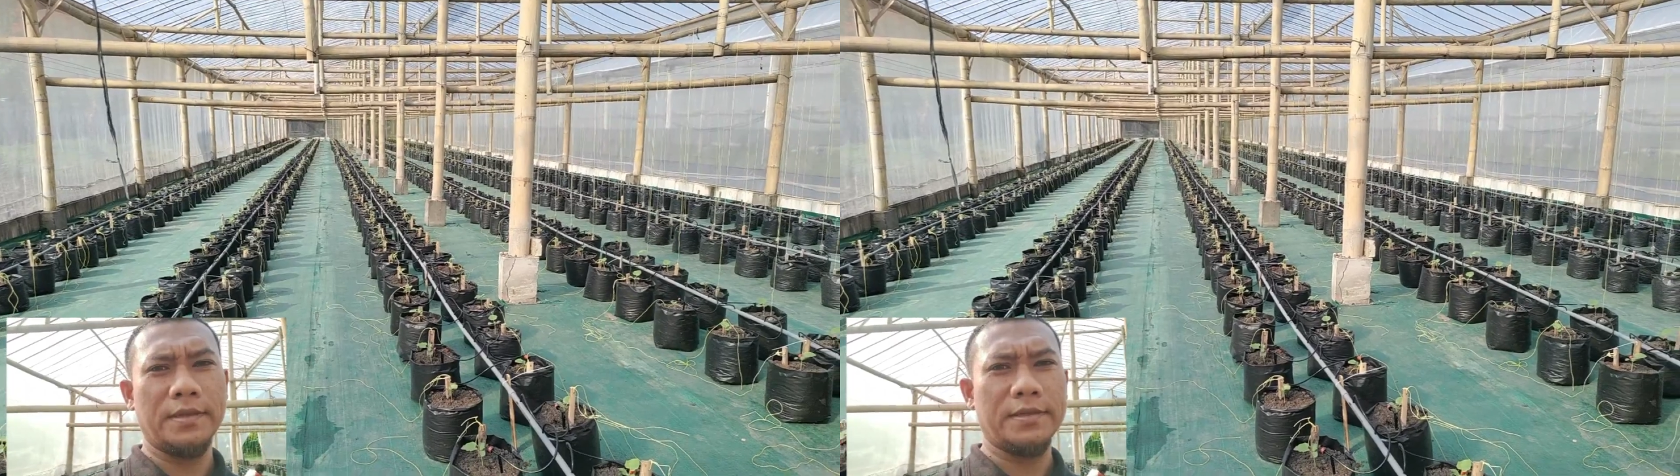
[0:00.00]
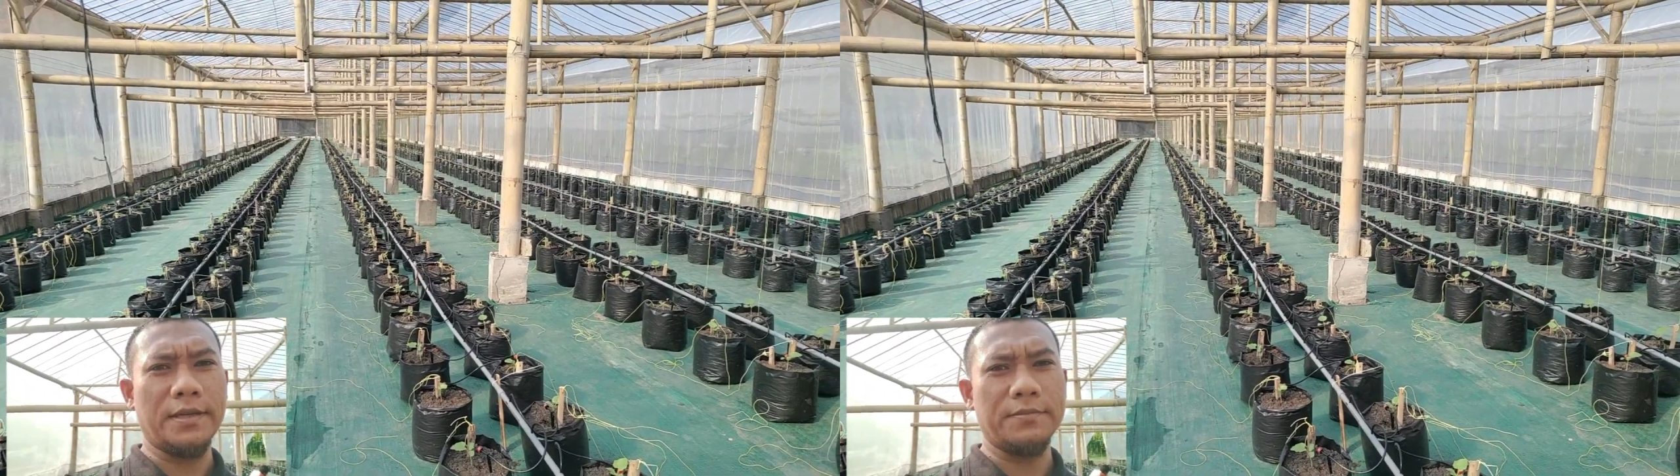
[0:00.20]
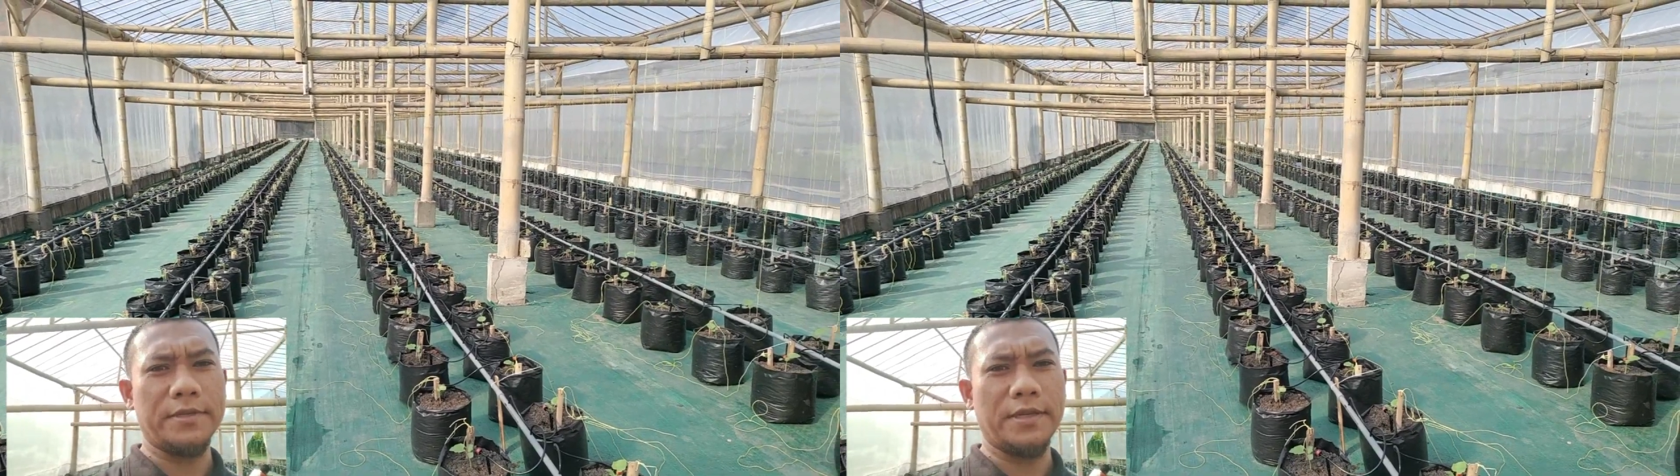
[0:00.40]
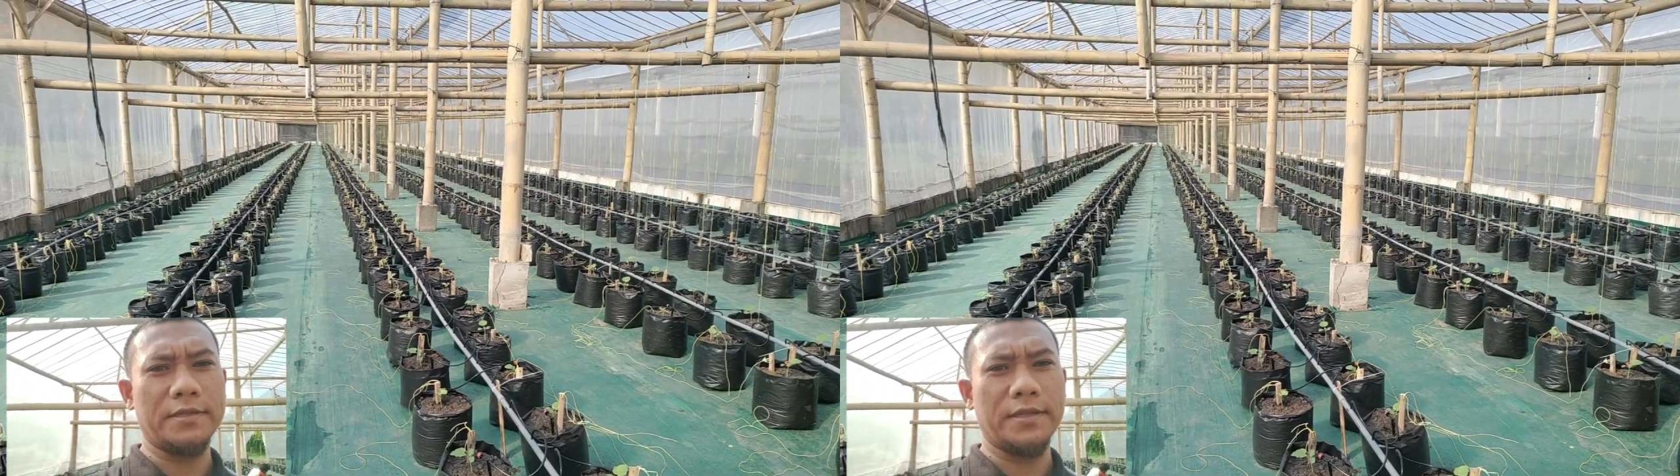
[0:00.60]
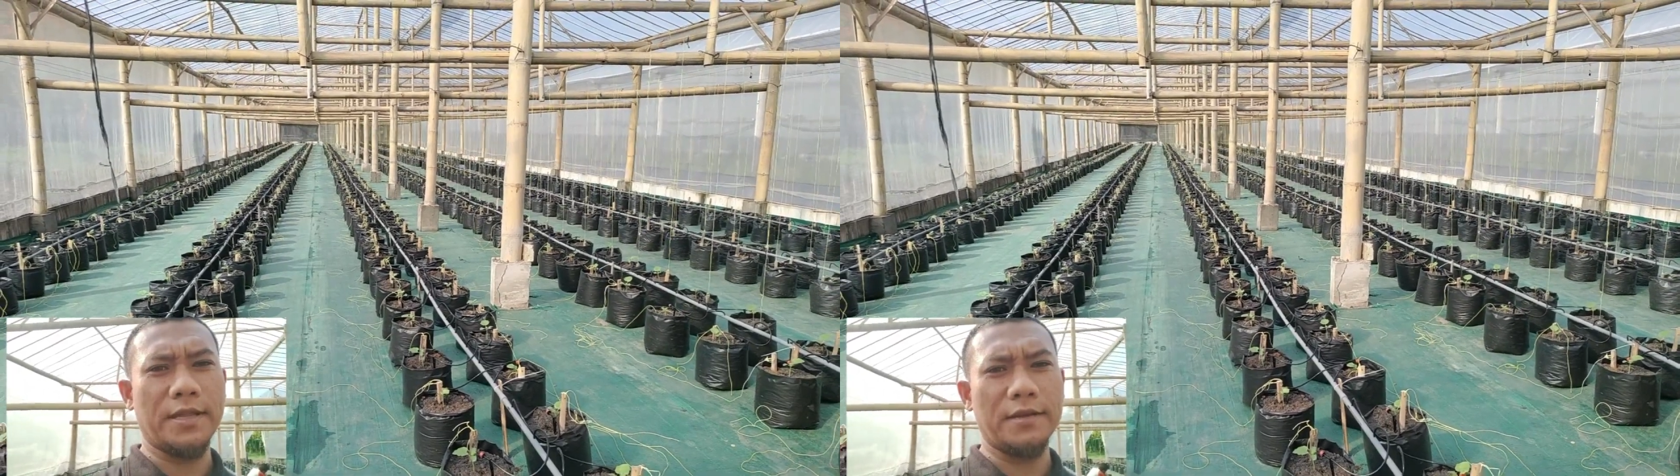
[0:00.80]
salam
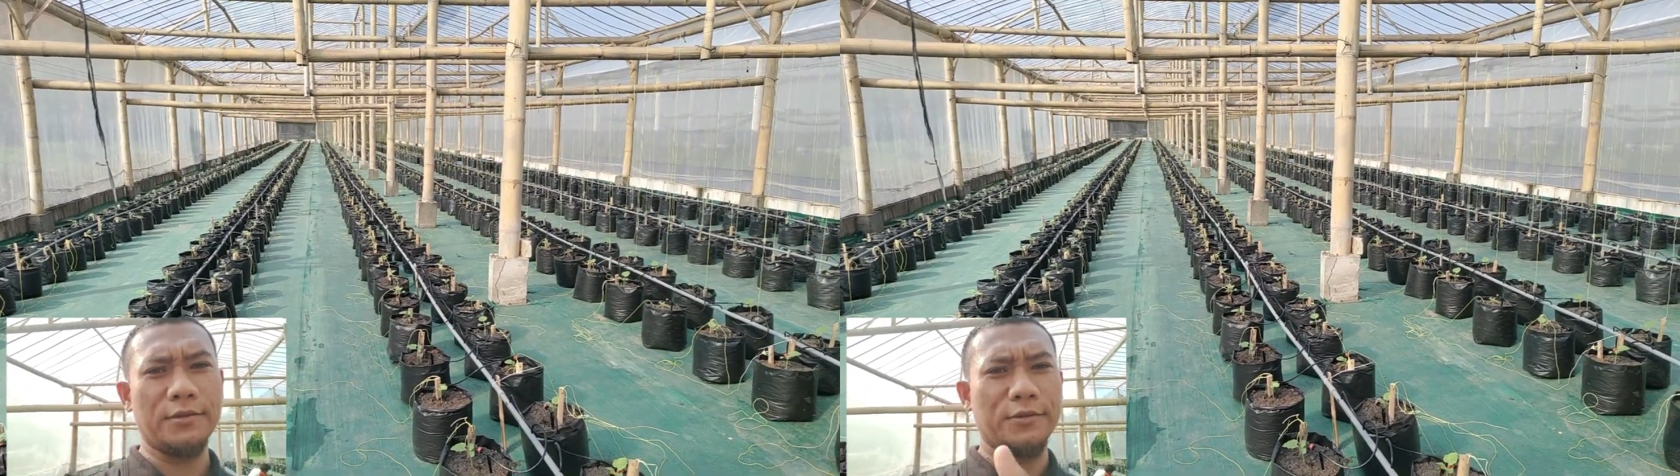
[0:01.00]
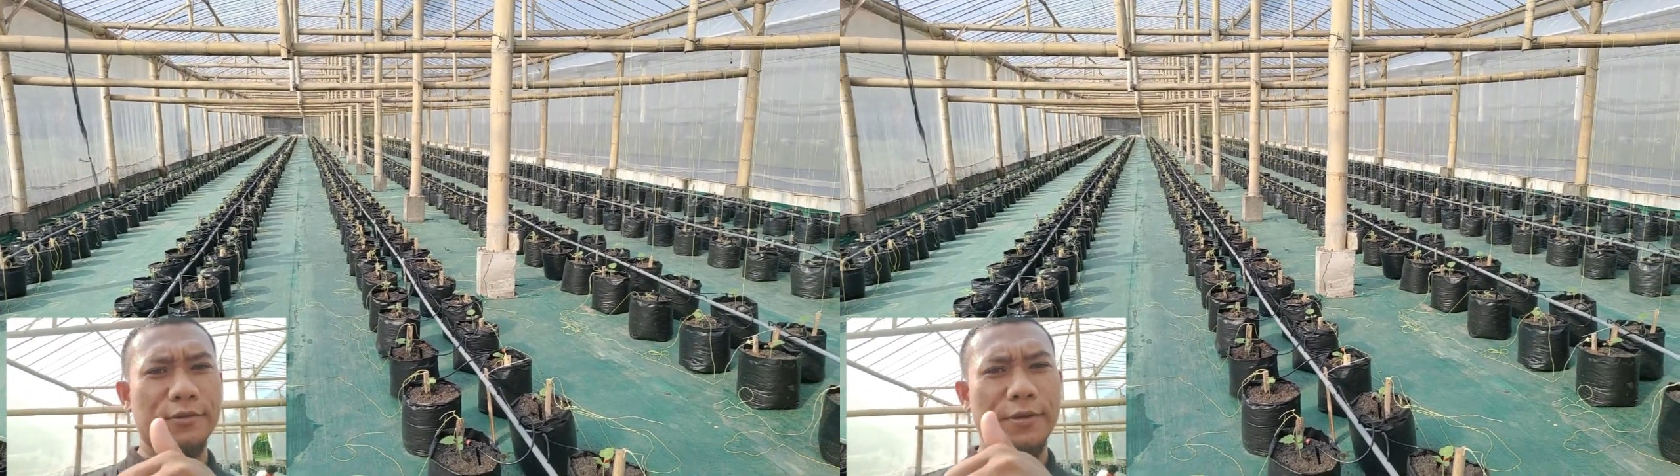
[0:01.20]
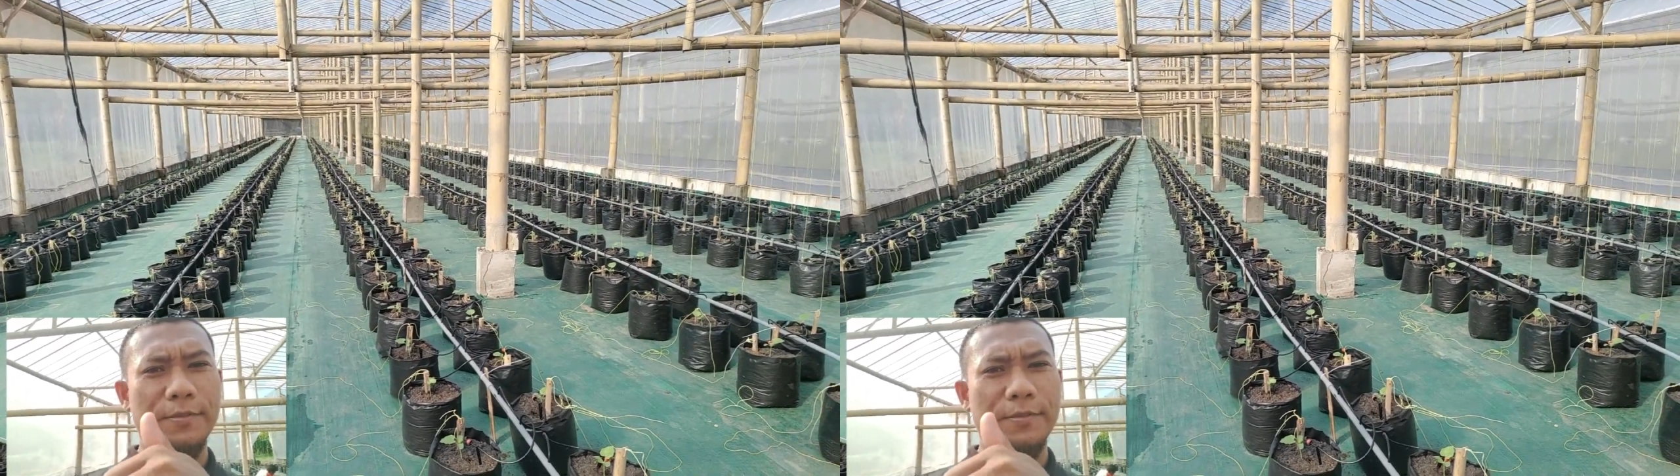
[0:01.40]
sehat selalu